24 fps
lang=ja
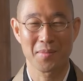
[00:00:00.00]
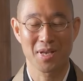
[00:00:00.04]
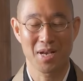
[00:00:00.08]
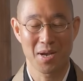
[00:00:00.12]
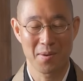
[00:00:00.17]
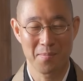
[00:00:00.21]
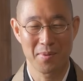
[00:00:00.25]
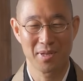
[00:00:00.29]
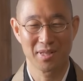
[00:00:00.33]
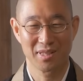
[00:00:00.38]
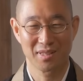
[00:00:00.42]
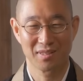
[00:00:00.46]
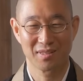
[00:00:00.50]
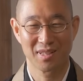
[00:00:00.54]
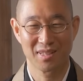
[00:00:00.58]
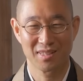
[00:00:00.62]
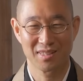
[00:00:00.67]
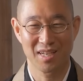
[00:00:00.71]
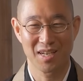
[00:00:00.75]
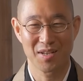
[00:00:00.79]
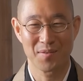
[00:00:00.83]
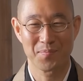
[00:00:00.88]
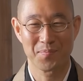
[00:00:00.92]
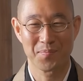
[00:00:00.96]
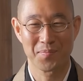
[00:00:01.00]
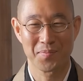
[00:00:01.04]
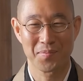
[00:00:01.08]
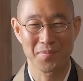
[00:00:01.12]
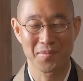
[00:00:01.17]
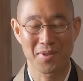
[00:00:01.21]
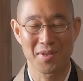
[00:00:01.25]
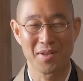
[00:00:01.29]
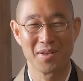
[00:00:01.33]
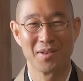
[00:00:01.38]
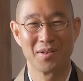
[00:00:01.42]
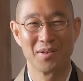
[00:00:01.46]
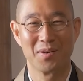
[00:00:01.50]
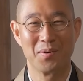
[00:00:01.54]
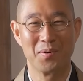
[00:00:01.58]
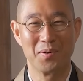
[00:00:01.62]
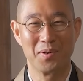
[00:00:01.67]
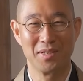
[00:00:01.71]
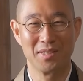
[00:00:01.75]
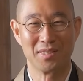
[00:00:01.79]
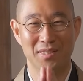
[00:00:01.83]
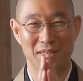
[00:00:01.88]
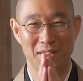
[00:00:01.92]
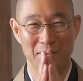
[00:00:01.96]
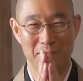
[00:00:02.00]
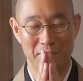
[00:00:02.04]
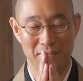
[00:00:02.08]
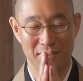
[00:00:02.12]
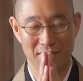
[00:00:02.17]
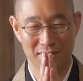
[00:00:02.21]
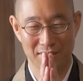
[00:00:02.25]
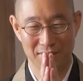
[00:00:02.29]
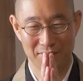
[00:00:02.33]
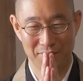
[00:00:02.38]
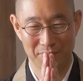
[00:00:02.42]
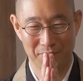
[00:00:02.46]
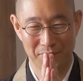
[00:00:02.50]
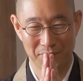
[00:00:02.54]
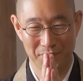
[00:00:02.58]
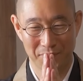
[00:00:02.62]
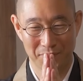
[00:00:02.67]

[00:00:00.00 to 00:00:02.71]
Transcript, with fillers: 頑張ってください応援しています